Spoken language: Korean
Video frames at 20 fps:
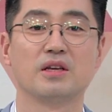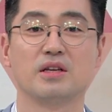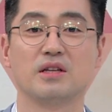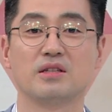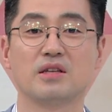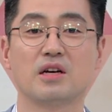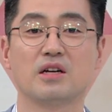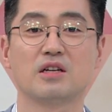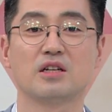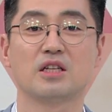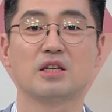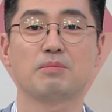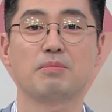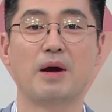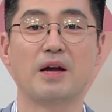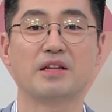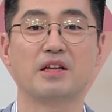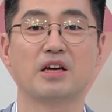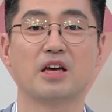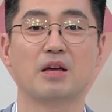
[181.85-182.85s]
이상근이
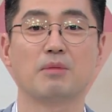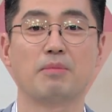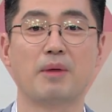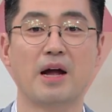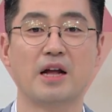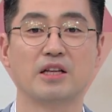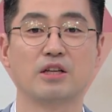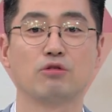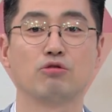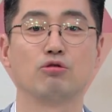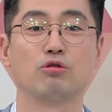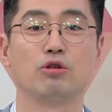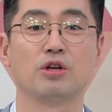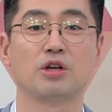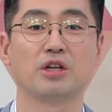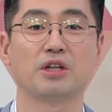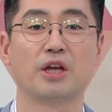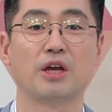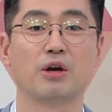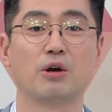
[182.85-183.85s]
바닥에 많이
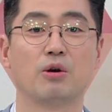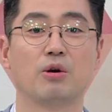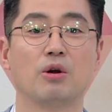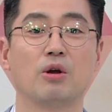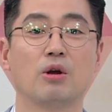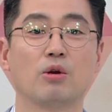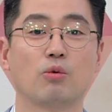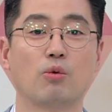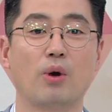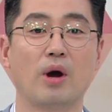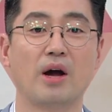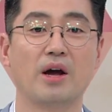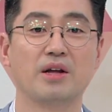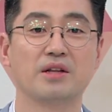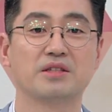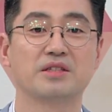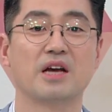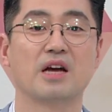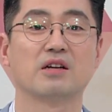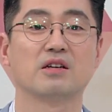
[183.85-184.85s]
눌리게 되어
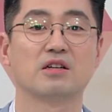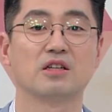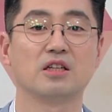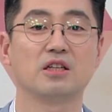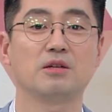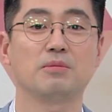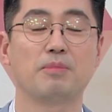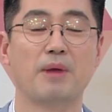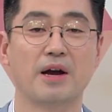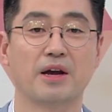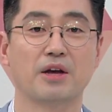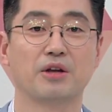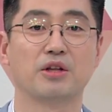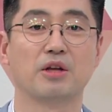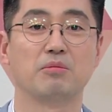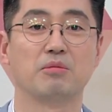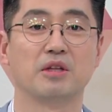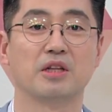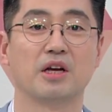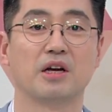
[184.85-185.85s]
과한 자극을 받게
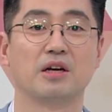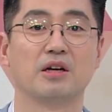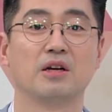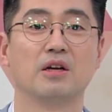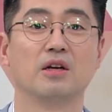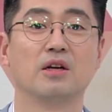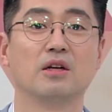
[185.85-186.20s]
됩니다.